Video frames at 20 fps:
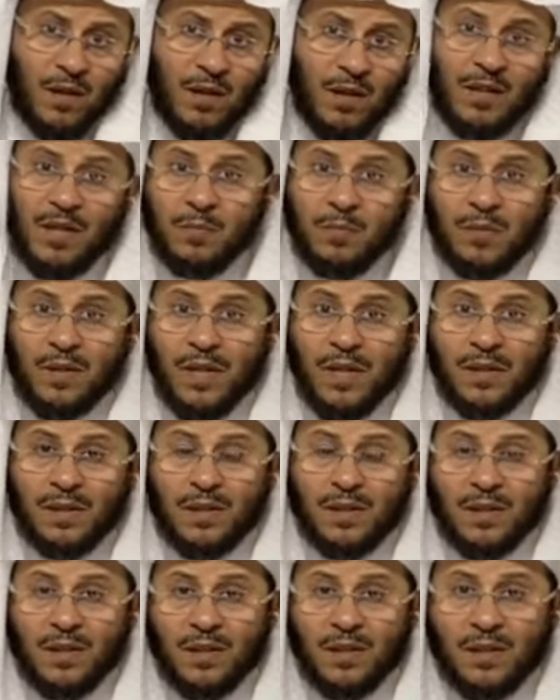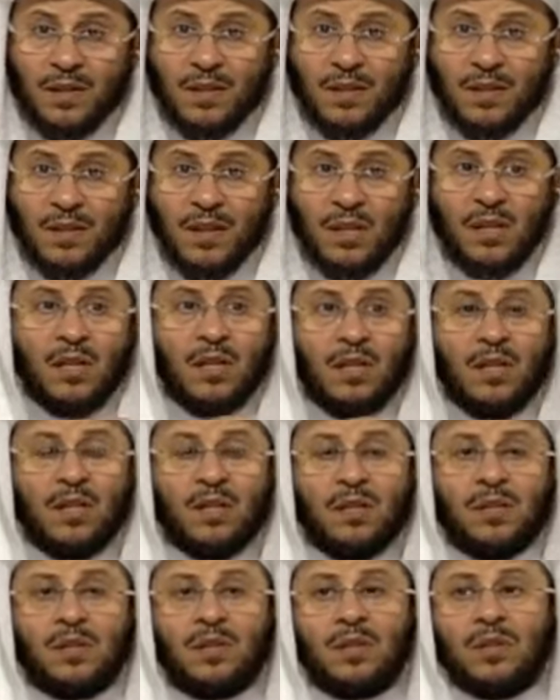إلى بلاده اللي
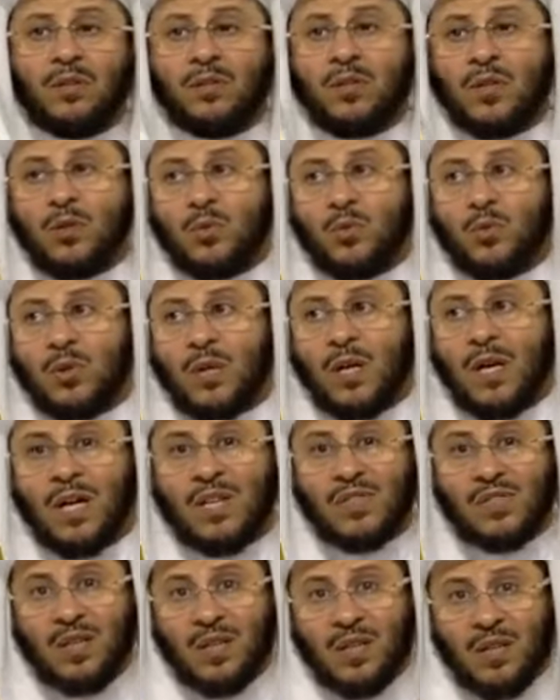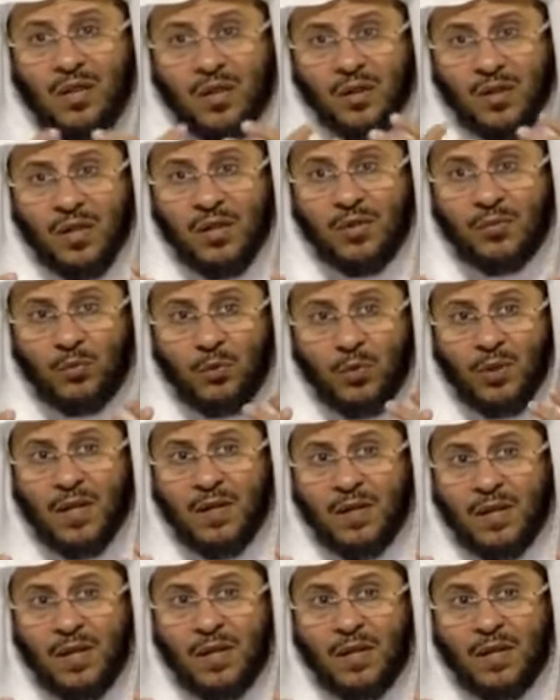عنده ضرورة حصل له ظرف
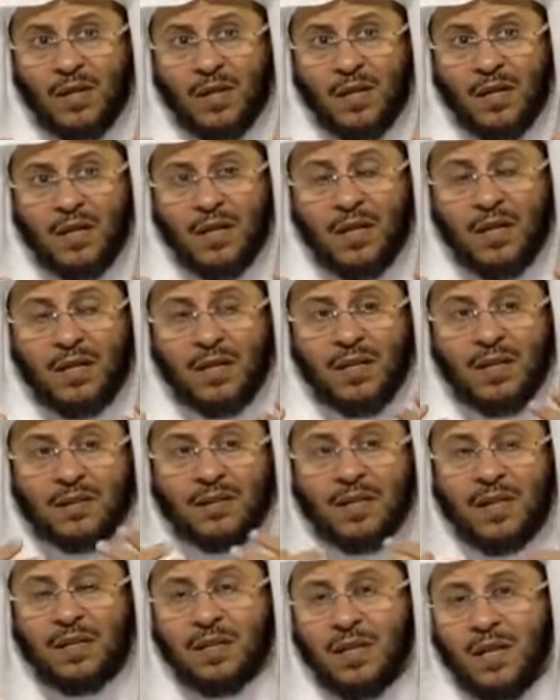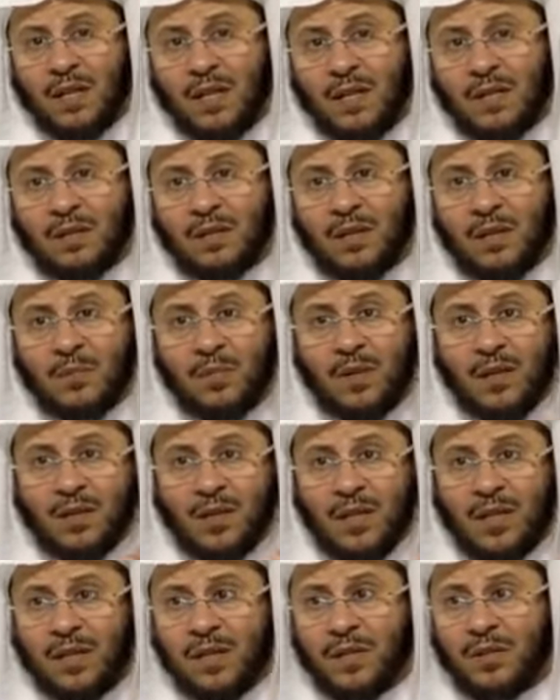وكذا أراد أن يحقن دمه
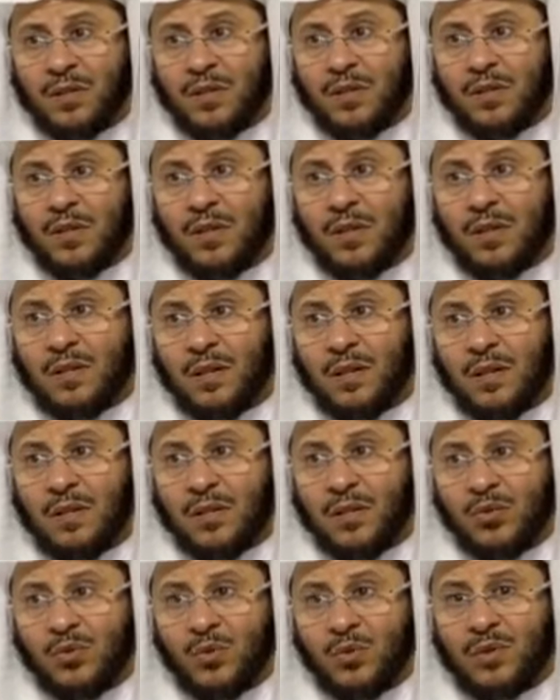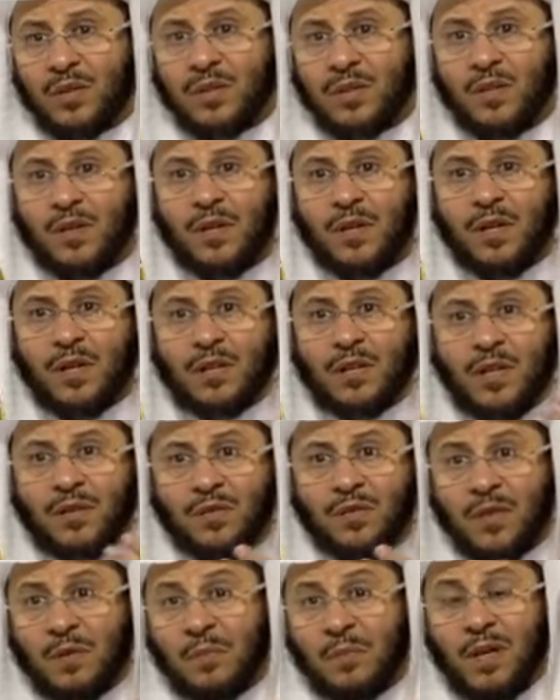يحقن عرضه يصون عرضه
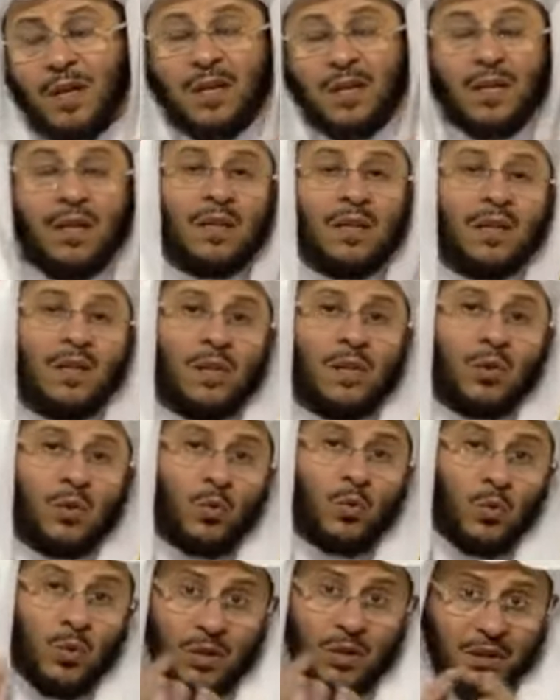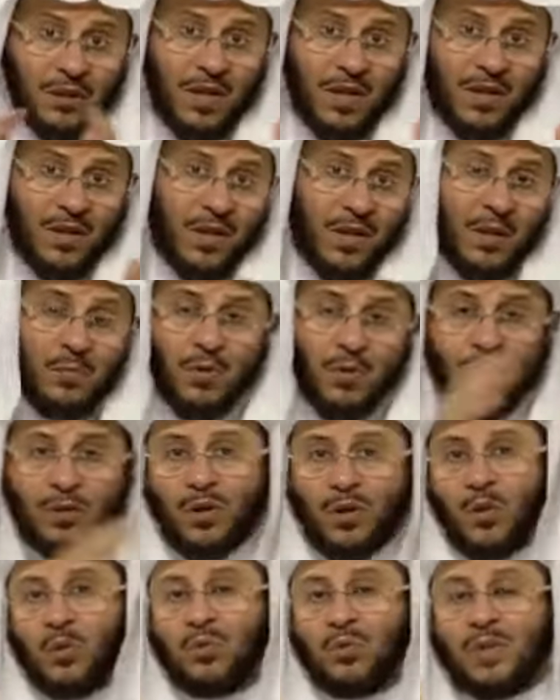يحفظ ماله وانتهى هذا الأمر
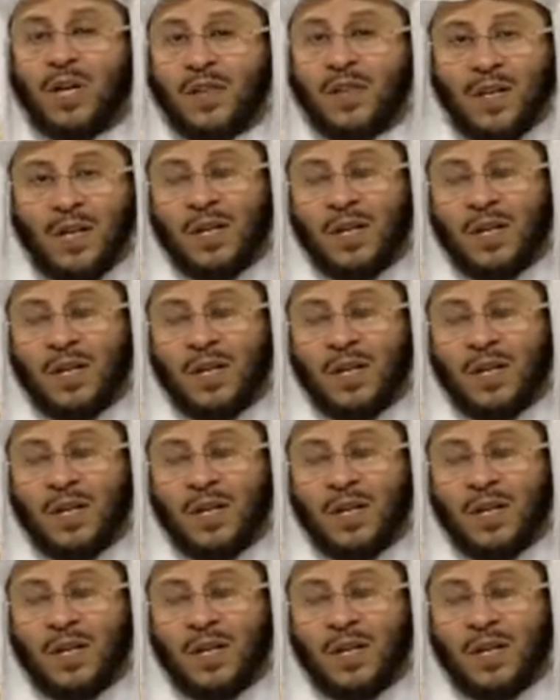يعود هذا